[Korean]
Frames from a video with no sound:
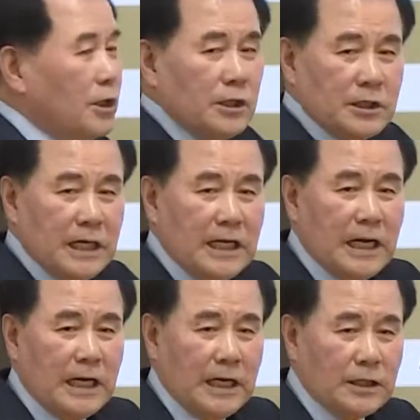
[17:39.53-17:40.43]
건
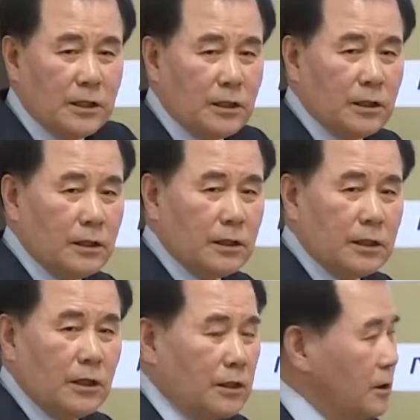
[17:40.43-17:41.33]
재난안전
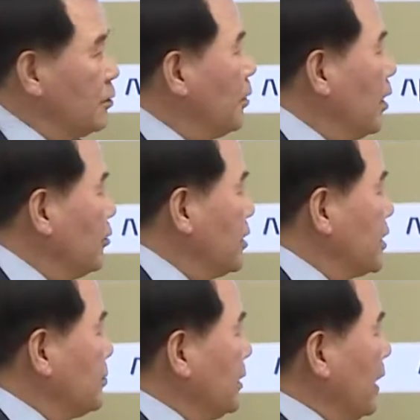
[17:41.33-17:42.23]
이거를 좀 하고
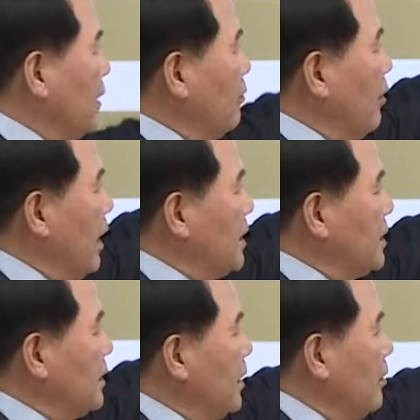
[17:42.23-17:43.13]
있습니다 환
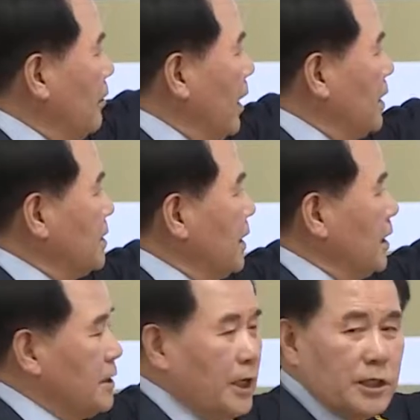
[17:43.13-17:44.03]

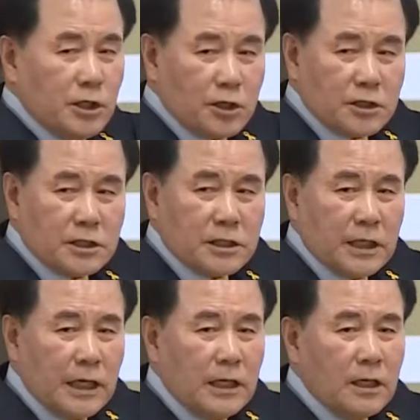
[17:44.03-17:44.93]
화재, 사회적
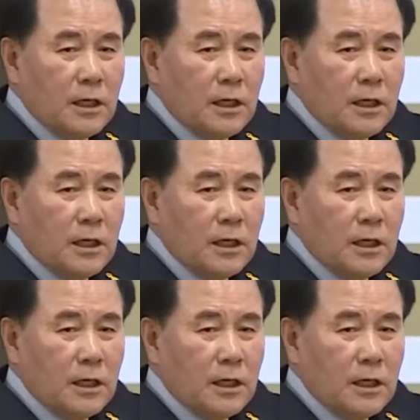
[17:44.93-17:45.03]
재난